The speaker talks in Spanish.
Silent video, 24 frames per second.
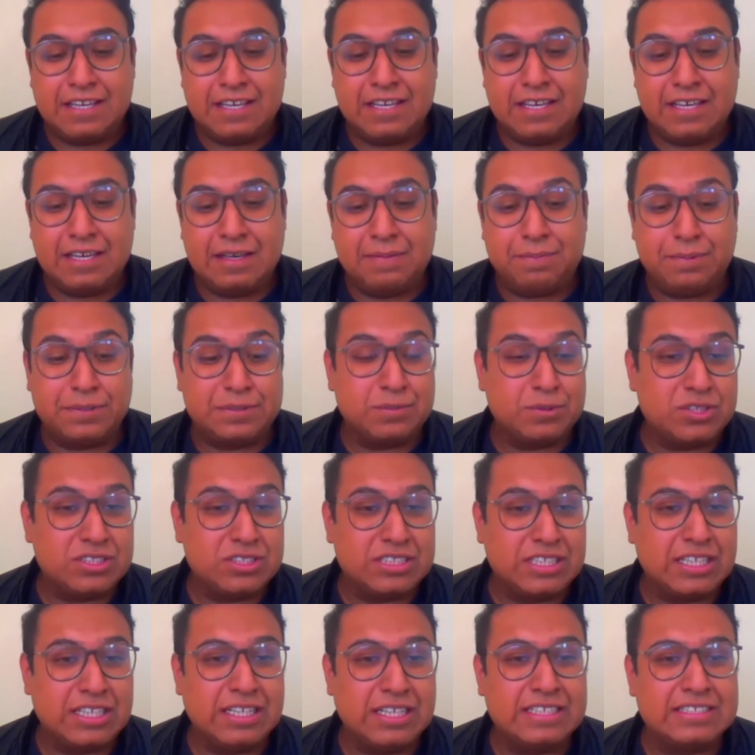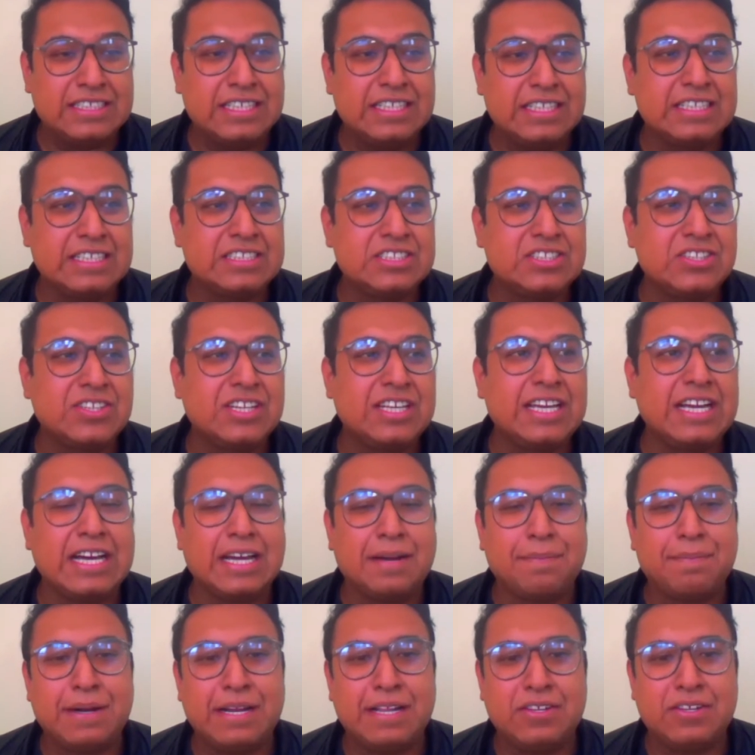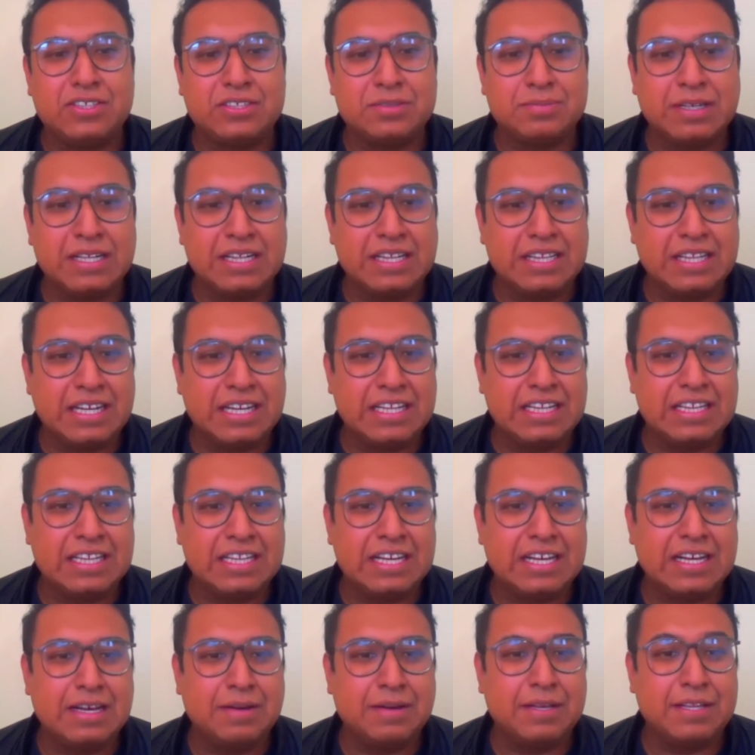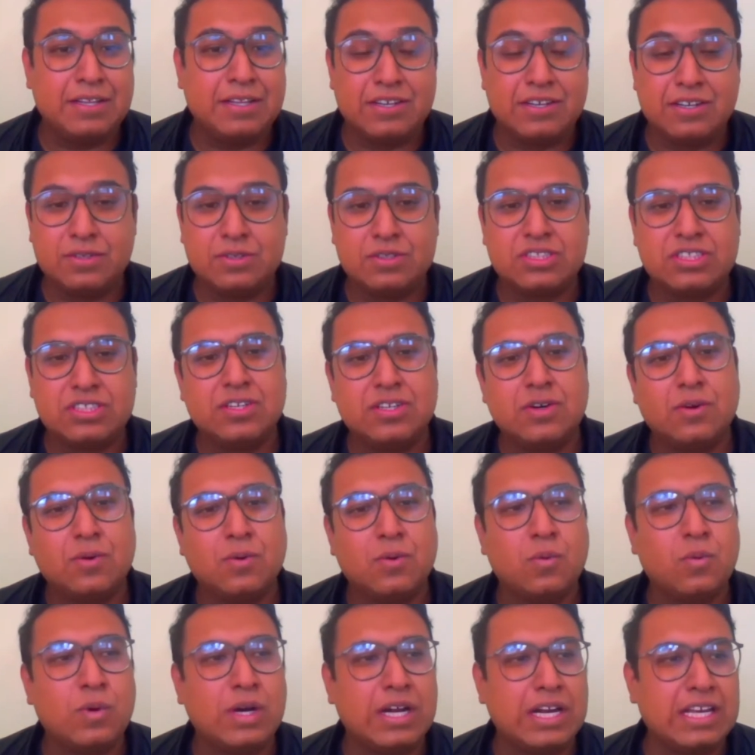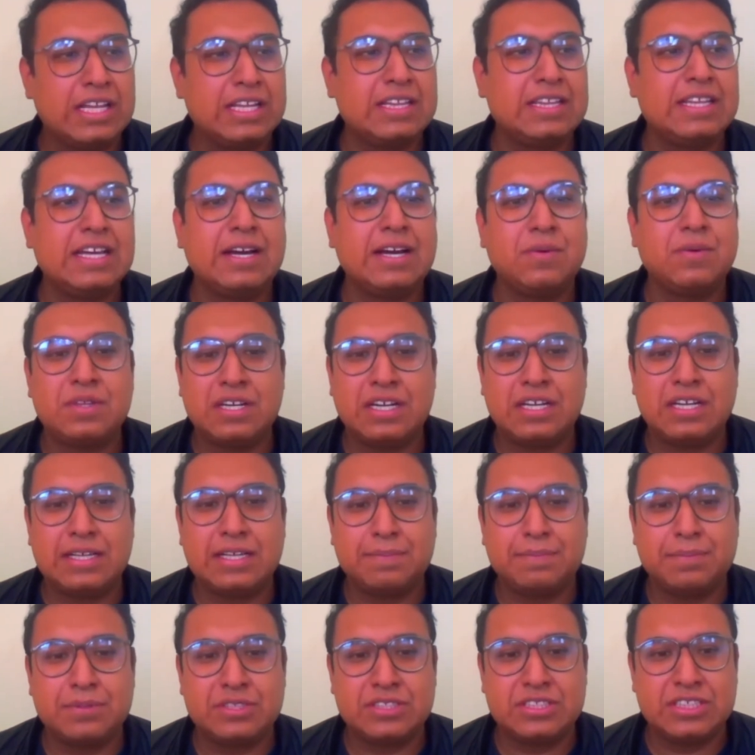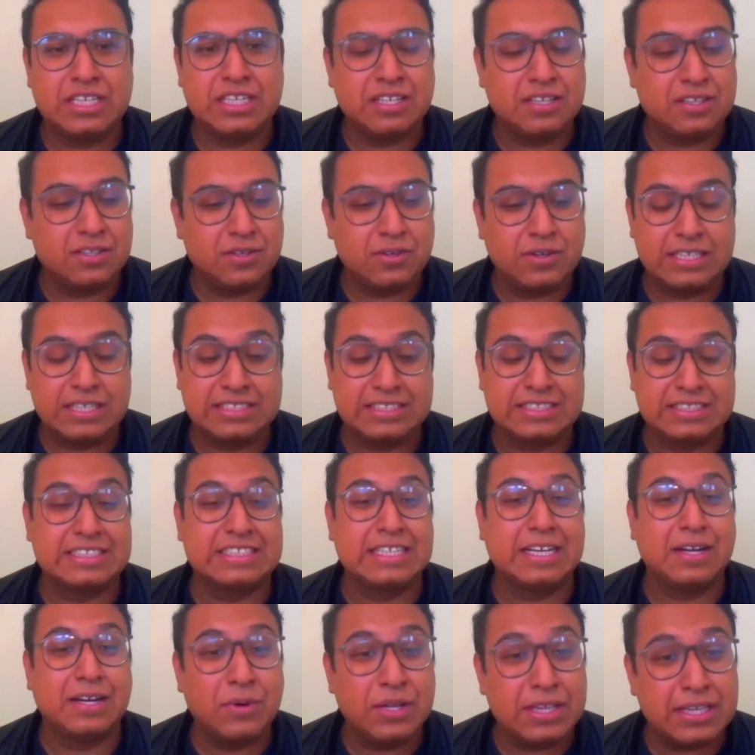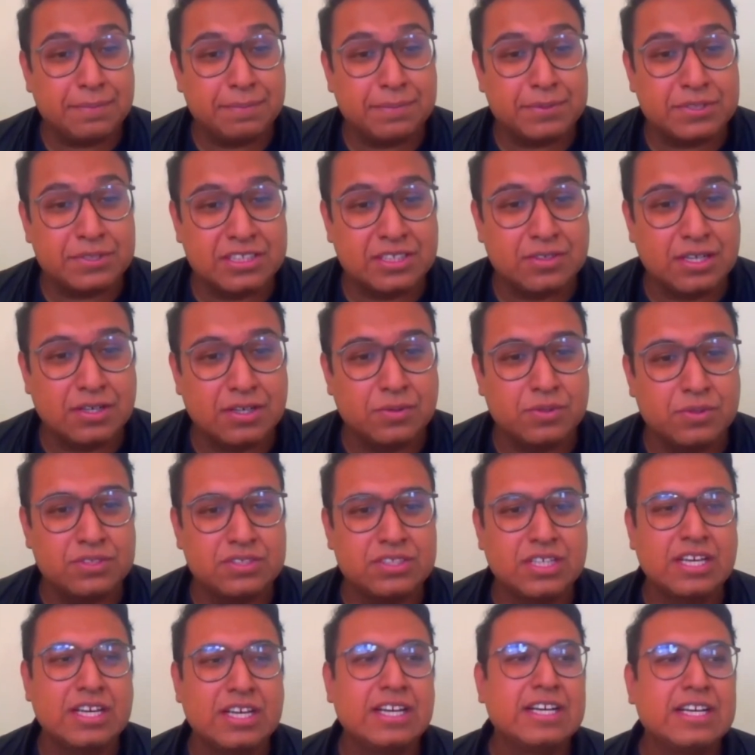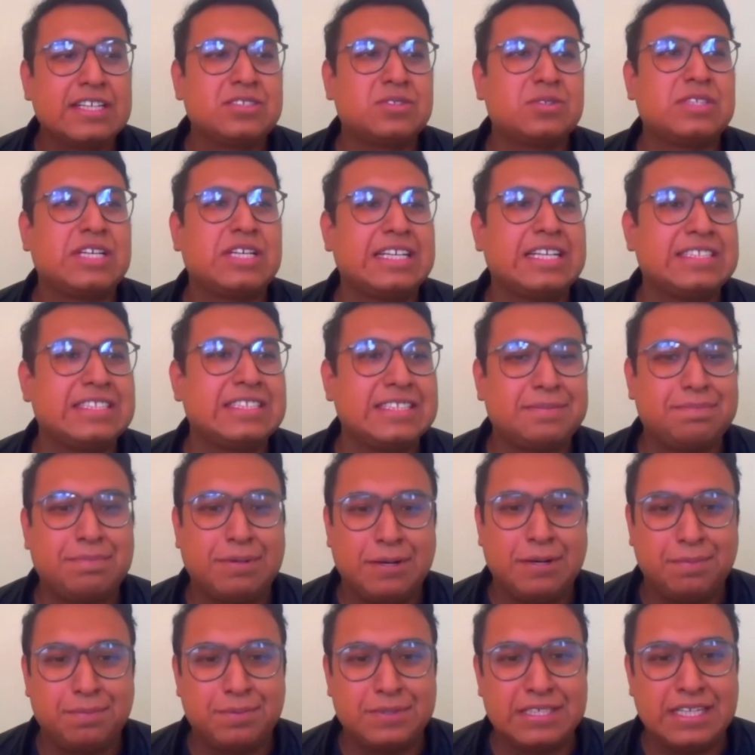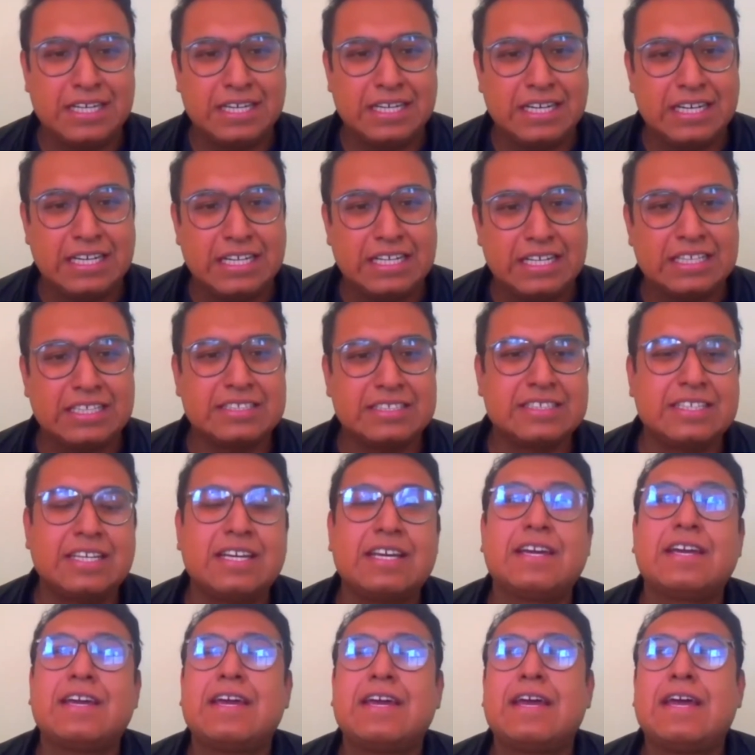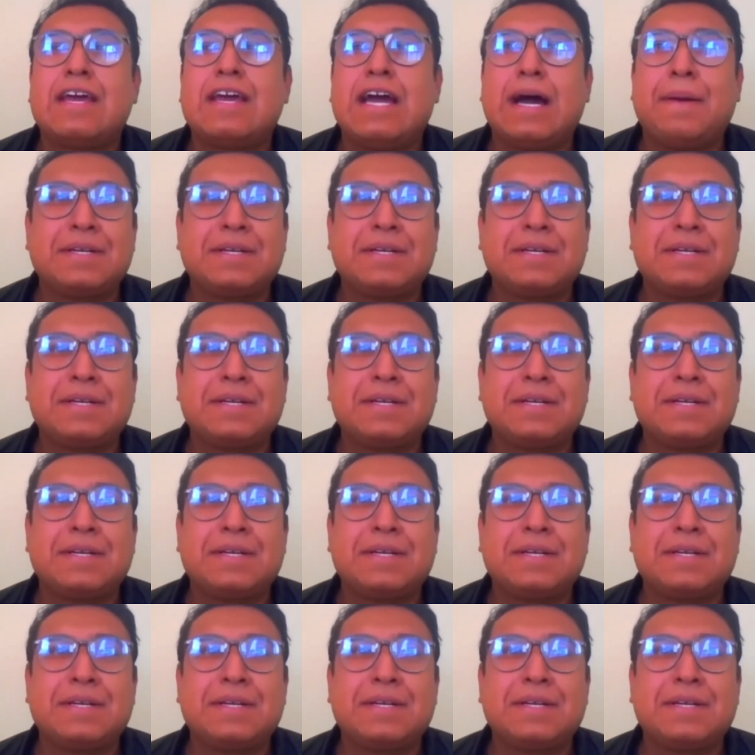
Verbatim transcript: y pues muchos tienen esta intención de llegar para el 2030, habiendo reducido un 40, un 30%, hasta 50% algunos sus gases, pero pues la realidad es que